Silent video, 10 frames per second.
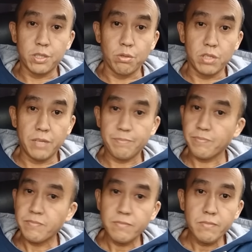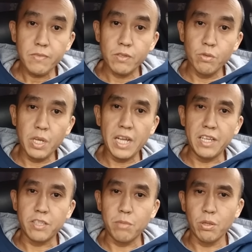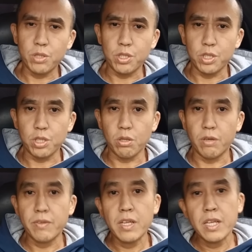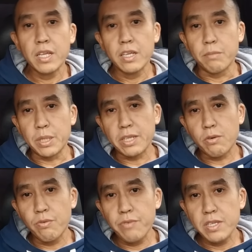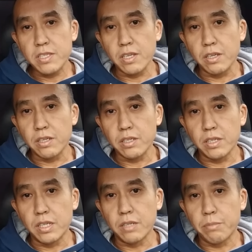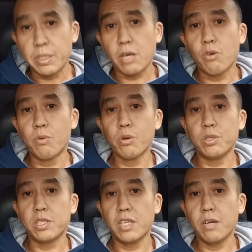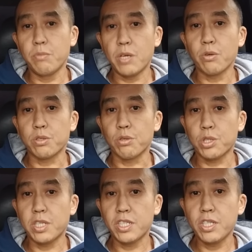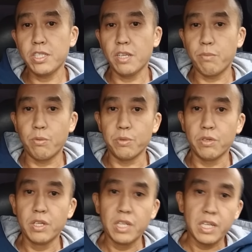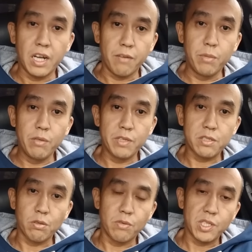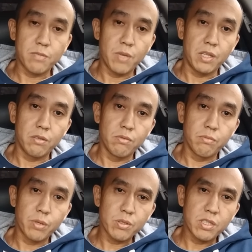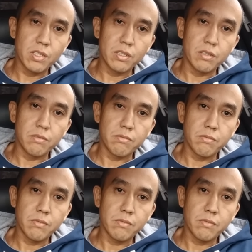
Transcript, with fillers: что там ну, реально это было очень тяжело. При таком весе, э, при таком росте, да, у меня рост 166, напомню, а был вес 125. Ну, просто